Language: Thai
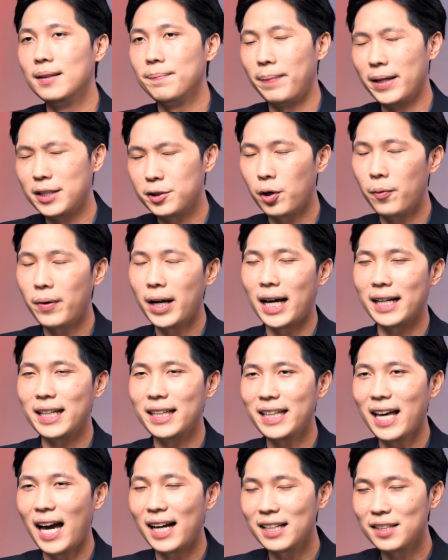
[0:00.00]
เป็นช่วงเวลาที่
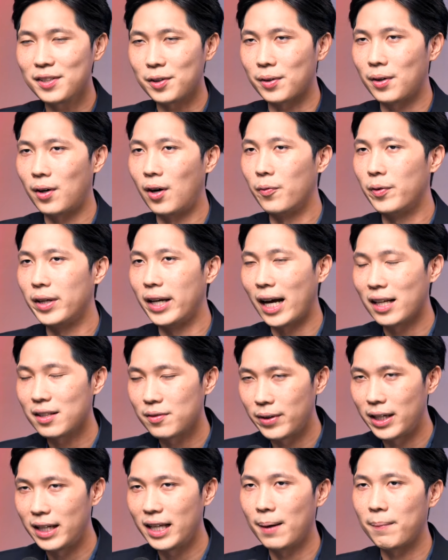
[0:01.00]
ยากที่สุดของวีนัส
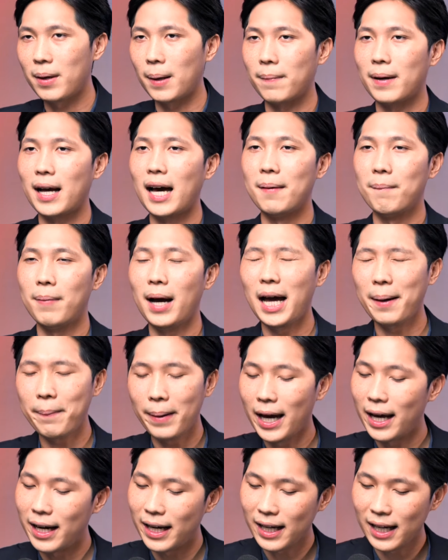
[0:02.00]
วิลเลียมกับการพ่าย
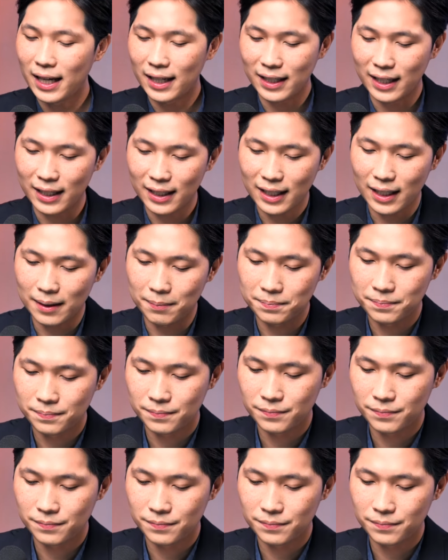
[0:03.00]
แพ้ในครั้งนั้นครับ